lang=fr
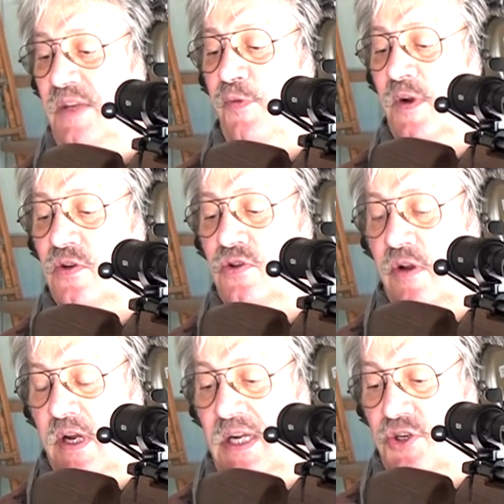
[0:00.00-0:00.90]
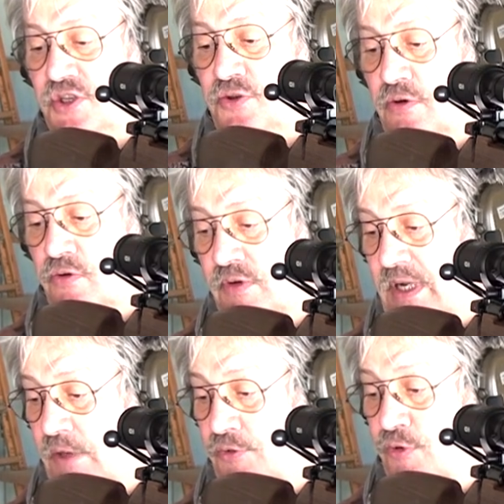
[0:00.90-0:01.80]
différence de réglage, c'est sûr qu'on
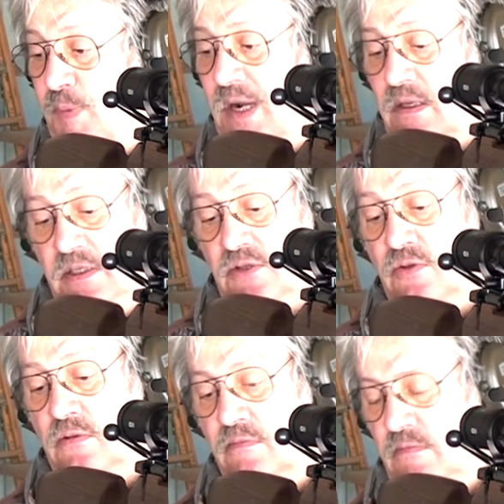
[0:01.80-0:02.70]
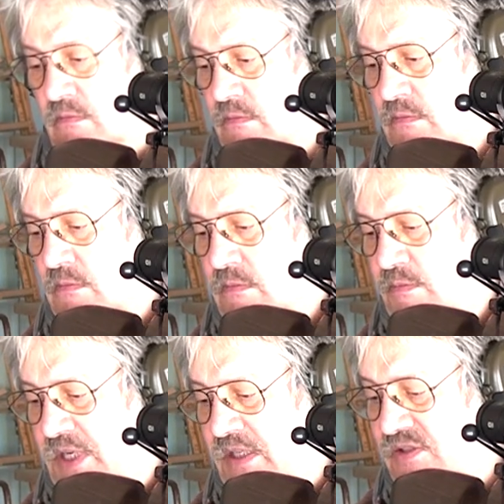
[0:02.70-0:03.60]
a deux balles qui sont
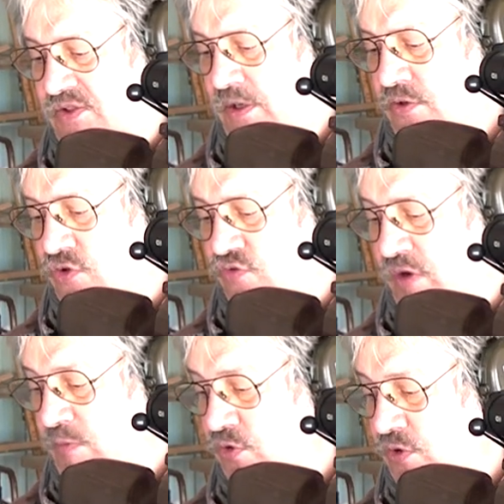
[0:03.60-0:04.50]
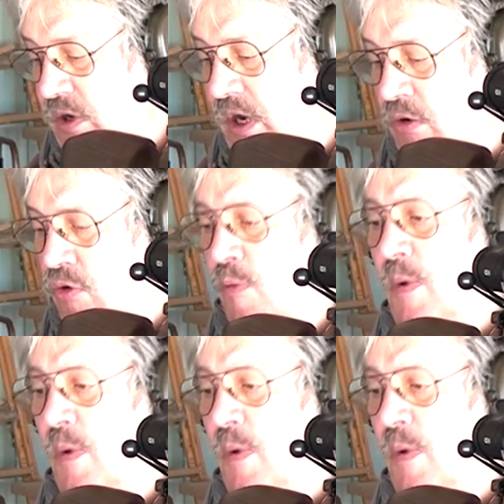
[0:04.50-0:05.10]
bien différentes. Je vous les montrerai en gros